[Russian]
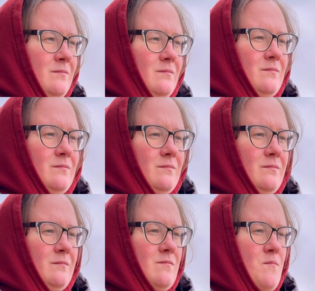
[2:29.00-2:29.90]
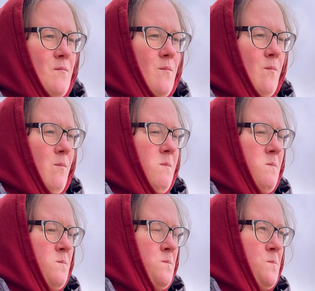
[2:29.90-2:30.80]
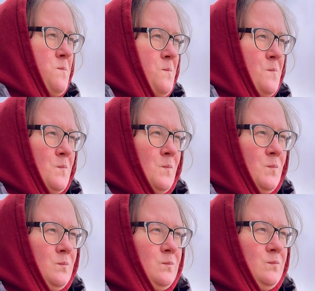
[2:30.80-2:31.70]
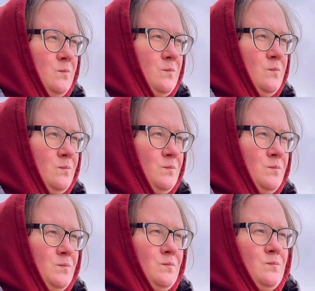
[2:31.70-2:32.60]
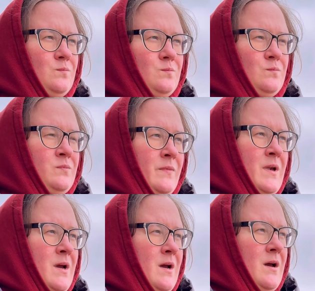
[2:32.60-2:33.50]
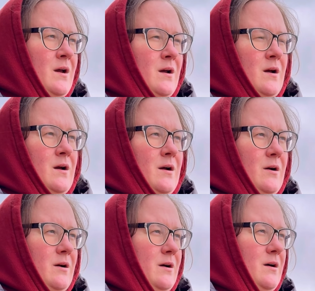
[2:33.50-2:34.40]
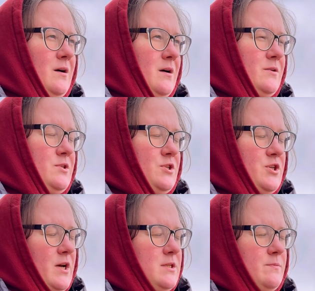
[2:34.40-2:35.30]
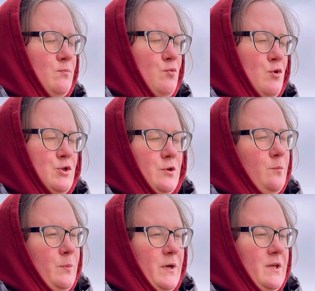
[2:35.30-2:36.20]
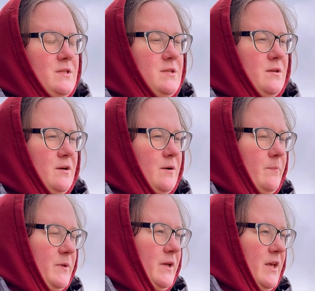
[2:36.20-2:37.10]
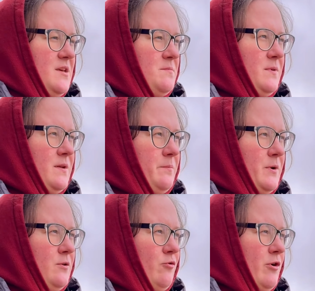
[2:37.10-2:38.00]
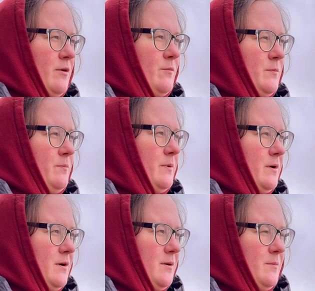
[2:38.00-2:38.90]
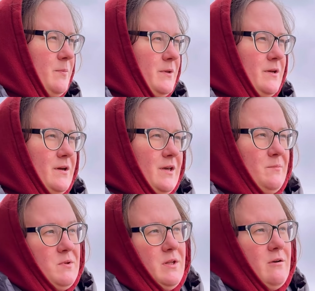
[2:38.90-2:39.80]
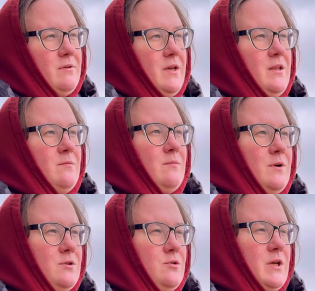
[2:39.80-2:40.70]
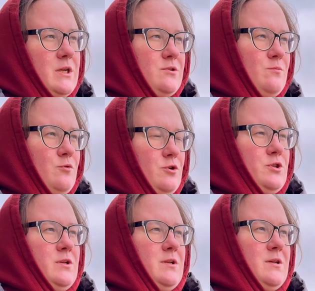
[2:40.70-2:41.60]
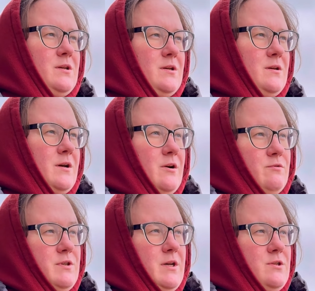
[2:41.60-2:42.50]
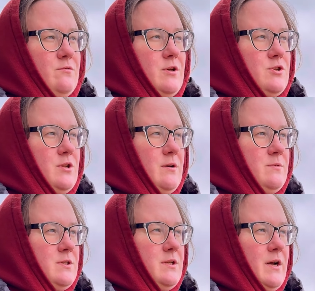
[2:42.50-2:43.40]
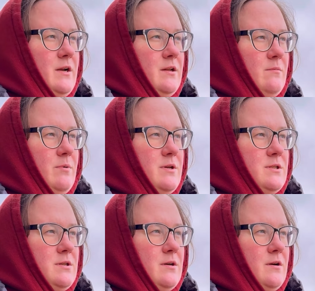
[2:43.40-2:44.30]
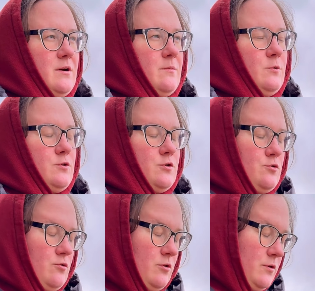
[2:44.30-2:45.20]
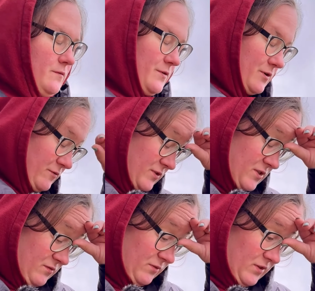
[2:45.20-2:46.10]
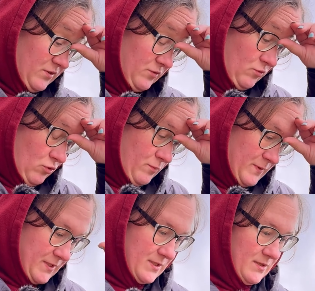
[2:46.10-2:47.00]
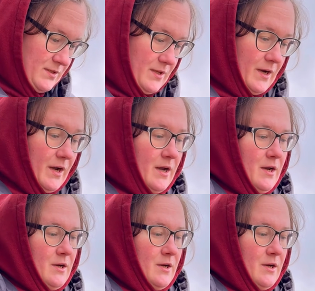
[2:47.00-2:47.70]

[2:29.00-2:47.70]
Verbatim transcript: И сейчас что, мы ждем прецедента, когда государство снова возьмет это под свой контроль и а финансирование? А сейчас, может быть, э, под каким-то предлогом и под каким-то давлением государство может. Э, как вы знаете, у нас же там создали на базе Кремлевской школы верховой езды вот этот комплекс. Центр да.